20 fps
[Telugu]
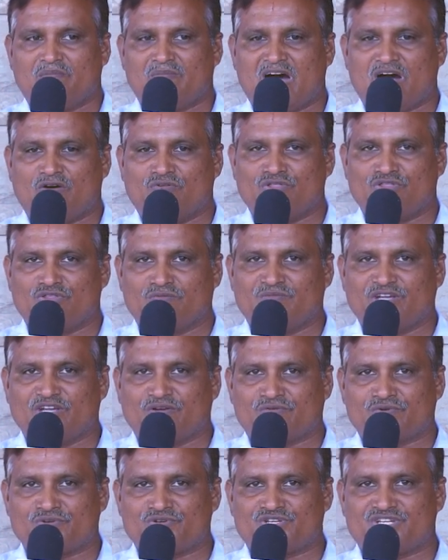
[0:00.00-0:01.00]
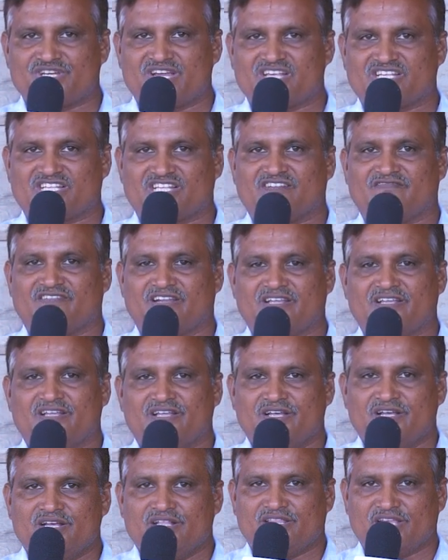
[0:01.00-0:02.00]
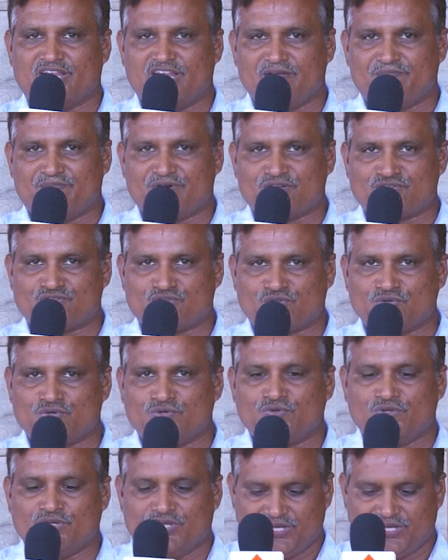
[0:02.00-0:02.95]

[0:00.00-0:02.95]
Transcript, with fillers: మా వంతు మేము కృషి చేస్తామని తెలియపరుస్తూ